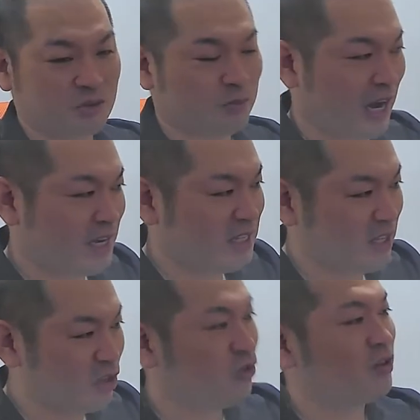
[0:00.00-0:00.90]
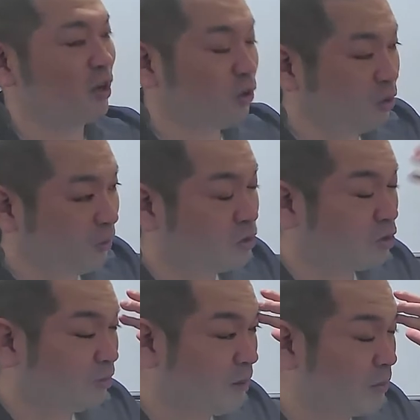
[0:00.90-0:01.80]
もう相手の言った言葉をそ
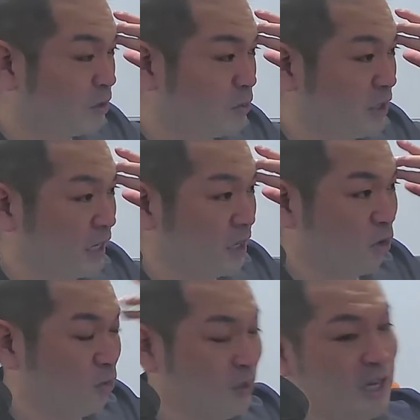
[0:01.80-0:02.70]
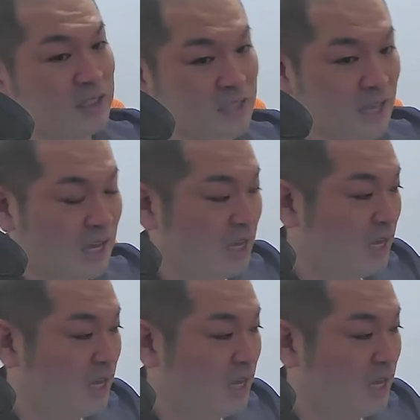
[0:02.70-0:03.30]
のまんま自分の中でオウム返しで、